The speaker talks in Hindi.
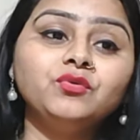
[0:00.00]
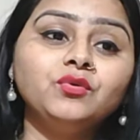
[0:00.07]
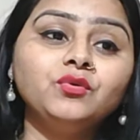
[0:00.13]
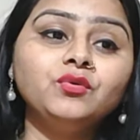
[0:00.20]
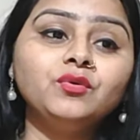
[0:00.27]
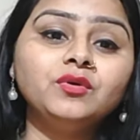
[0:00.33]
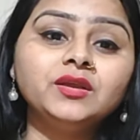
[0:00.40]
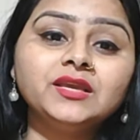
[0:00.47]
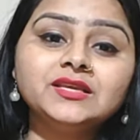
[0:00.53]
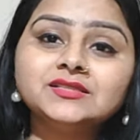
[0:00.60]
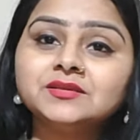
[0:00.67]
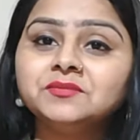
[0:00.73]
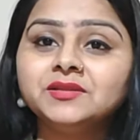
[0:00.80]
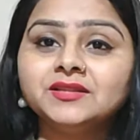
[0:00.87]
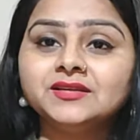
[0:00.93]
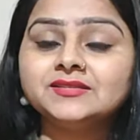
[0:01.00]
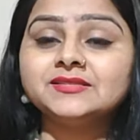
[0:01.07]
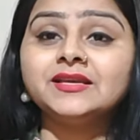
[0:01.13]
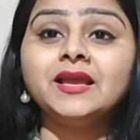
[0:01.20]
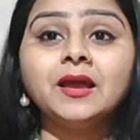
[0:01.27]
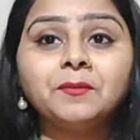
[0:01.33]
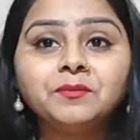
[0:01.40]
वो किसी भी तरह
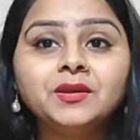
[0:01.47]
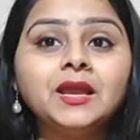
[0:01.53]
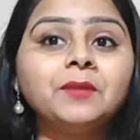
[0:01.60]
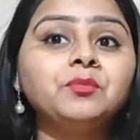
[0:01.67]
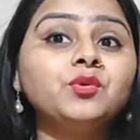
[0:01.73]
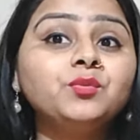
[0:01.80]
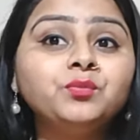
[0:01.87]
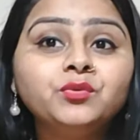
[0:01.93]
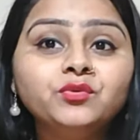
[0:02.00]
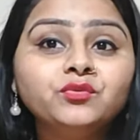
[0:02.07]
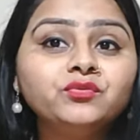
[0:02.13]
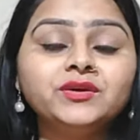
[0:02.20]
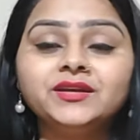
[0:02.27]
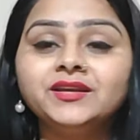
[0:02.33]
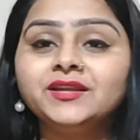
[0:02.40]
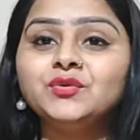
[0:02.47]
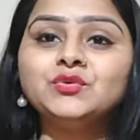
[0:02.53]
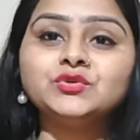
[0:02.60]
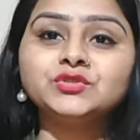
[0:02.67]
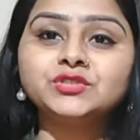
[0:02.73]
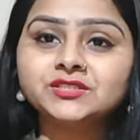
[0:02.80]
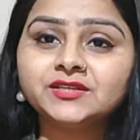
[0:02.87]
से अपने आप को प्रूफ करने की
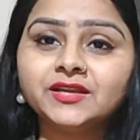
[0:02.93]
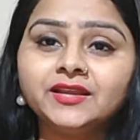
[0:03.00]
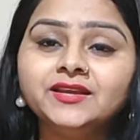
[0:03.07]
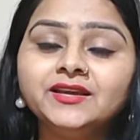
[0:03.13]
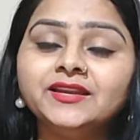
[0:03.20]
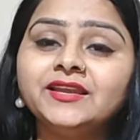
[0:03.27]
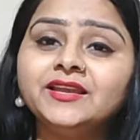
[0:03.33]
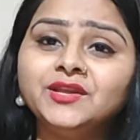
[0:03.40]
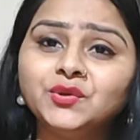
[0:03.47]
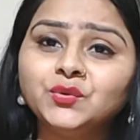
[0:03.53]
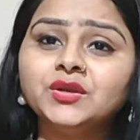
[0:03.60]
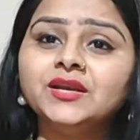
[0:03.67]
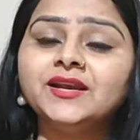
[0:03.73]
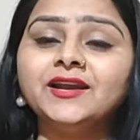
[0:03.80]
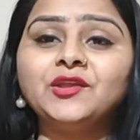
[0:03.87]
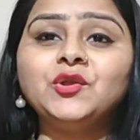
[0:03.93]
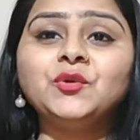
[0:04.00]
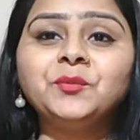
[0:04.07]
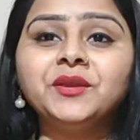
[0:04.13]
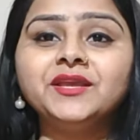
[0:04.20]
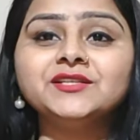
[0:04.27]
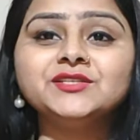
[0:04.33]
कोशिश नहीं करेगी क्योंकि
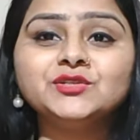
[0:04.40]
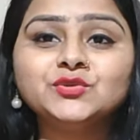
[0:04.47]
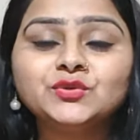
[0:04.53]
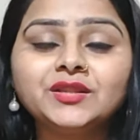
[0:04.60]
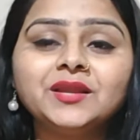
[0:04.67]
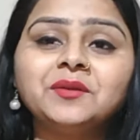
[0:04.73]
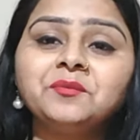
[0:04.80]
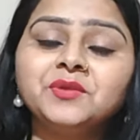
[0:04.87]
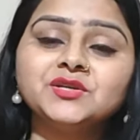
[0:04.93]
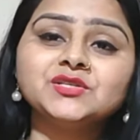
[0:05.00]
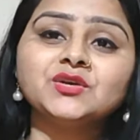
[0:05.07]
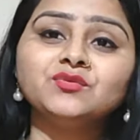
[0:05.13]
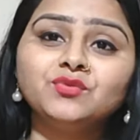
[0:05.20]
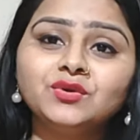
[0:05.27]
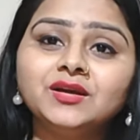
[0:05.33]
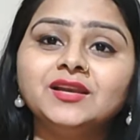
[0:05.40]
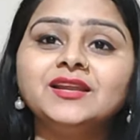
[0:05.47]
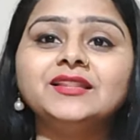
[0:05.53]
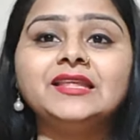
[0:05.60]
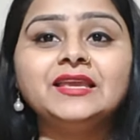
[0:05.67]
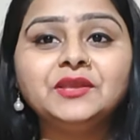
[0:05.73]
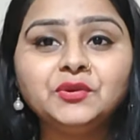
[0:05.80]
लड़कियों में ये चीज होता है ना बेशक वो
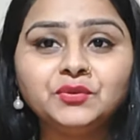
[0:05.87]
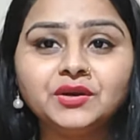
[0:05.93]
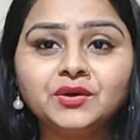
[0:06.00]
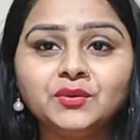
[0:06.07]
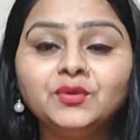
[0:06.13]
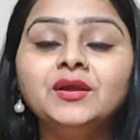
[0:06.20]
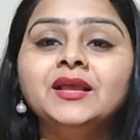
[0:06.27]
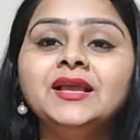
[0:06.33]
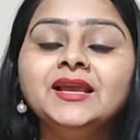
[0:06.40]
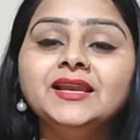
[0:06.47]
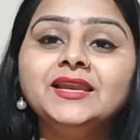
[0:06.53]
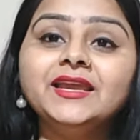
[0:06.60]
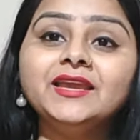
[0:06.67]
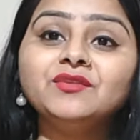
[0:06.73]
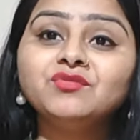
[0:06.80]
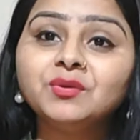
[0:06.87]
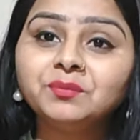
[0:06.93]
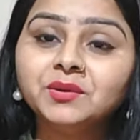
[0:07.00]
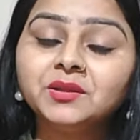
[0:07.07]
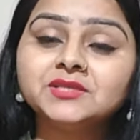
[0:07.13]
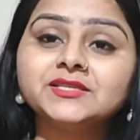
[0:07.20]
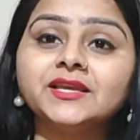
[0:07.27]
गलत ही क्यों ना हो लेकिन वो
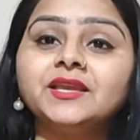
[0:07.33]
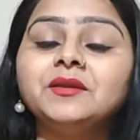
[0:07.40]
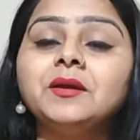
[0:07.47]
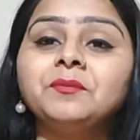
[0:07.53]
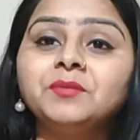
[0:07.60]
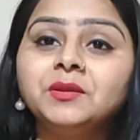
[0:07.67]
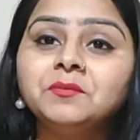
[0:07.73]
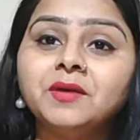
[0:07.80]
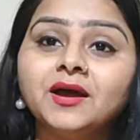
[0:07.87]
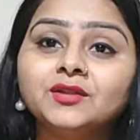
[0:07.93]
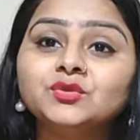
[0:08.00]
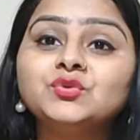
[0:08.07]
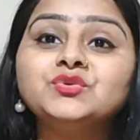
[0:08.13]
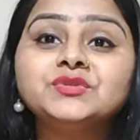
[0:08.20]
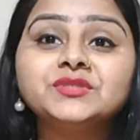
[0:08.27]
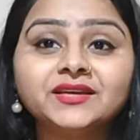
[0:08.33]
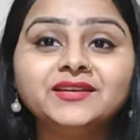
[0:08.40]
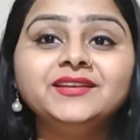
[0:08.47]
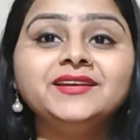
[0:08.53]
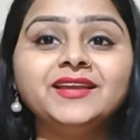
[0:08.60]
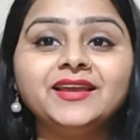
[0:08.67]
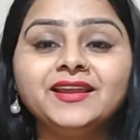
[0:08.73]
अपनी सही अपनी बात को
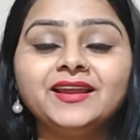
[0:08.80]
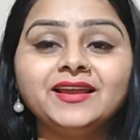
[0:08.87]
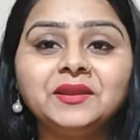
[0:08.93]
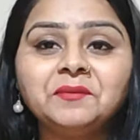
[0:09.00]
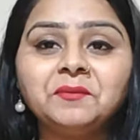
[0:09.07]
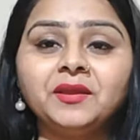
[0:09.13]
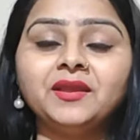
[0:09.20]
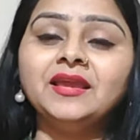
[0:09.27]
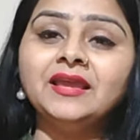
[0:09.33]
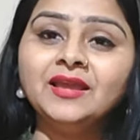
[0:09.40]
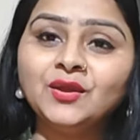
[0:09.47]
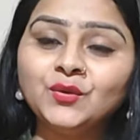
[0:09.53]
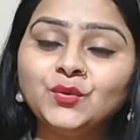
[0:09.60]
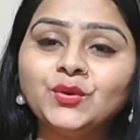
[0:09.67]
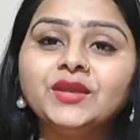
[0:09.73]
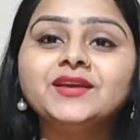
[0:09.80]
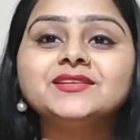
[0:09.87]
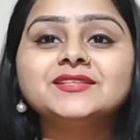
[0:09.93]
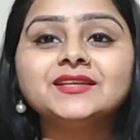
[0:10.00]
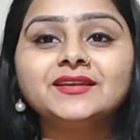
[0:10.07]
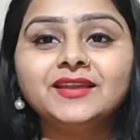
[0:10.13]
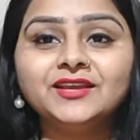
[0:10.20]
सही ठहराने में कोई
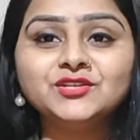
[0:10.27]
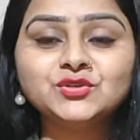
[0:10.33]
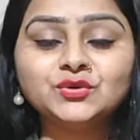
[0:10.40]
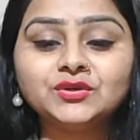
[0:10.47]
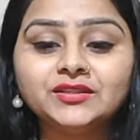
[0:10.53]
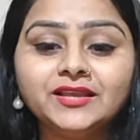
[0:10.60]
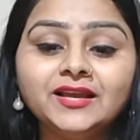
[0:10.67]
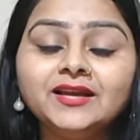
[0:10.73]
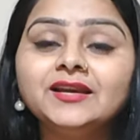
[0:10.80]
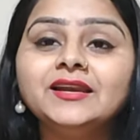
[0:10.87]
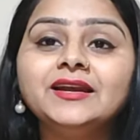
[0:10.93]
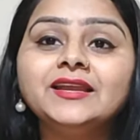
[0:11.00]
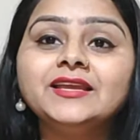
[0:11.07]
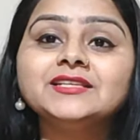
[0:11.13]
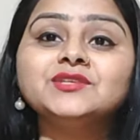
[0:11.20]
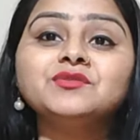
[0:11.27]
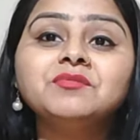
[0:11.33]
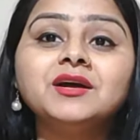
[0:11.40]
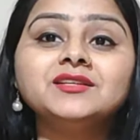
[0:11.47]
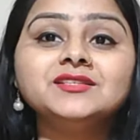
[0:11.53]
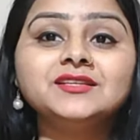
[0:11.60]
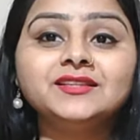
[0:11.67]
कसर नहीं छोड़ती है अगर लड़के से वो
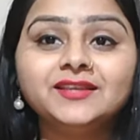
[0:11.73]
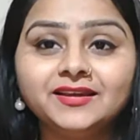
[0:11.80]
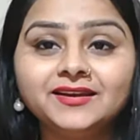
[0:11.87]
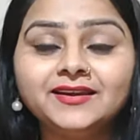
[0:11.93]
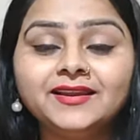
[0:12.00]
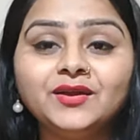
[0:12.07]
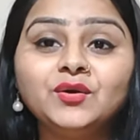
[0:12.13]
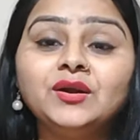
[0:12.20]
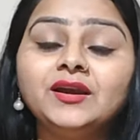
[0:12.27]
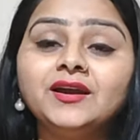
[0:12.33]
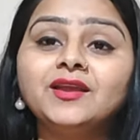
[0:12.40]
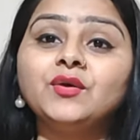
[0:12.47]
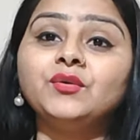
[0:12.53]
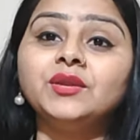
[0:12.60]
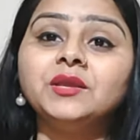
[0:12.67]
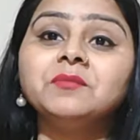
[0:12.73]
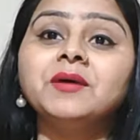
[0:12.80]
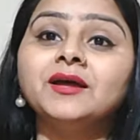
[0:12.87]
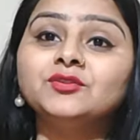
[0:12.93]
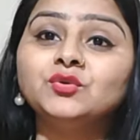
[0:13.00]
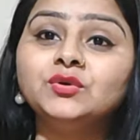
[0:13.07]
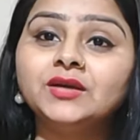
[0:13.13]
बातचीत कर रही है और लड़का उनकी
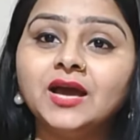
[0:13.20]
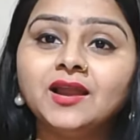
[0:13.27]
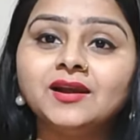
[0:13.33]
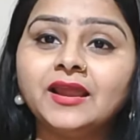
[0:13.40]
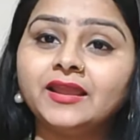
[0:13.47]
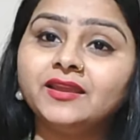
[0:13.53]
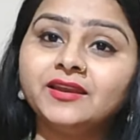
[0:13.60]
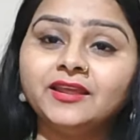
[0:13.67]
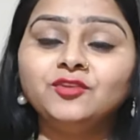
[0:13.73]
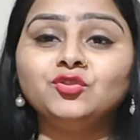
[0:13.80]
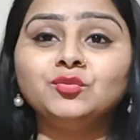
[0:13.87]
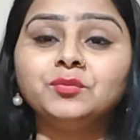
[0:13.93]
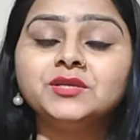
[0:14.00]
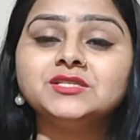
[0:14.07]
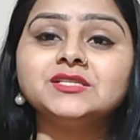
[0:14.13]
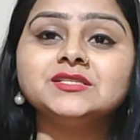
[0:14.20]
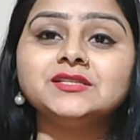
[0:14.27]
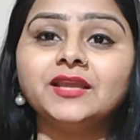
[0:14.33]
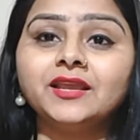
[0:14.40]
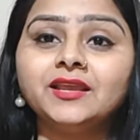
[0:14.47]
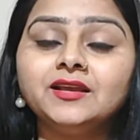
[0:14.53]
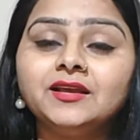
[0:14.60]
बात को टाल रहा है कि नहीं तुम ये
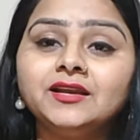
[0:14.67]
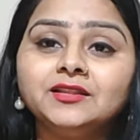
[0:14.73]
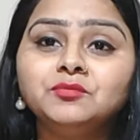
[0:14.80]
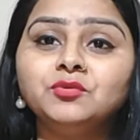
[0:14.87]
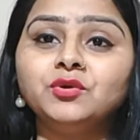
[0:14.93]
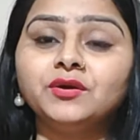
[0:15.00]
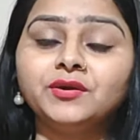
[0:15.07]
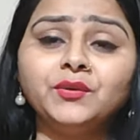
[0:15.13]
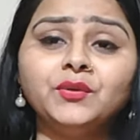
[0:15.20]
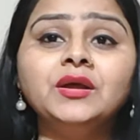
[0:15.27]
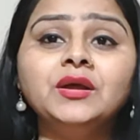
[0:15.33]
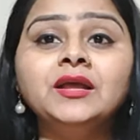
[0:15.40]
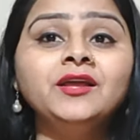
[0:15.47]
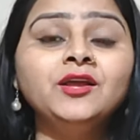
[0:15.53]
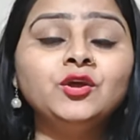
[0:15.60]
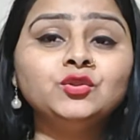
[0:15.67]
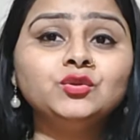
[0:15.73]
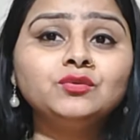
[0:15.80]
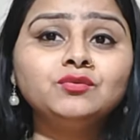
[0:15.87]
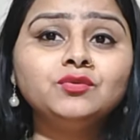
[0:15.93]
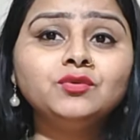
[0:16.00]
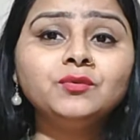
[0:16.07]
चीज नहीं गलत बोल रही हो
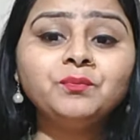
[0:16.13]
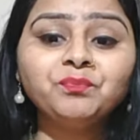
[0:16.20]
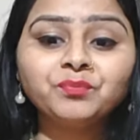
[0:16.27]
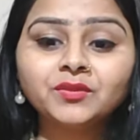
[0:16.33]
तो वो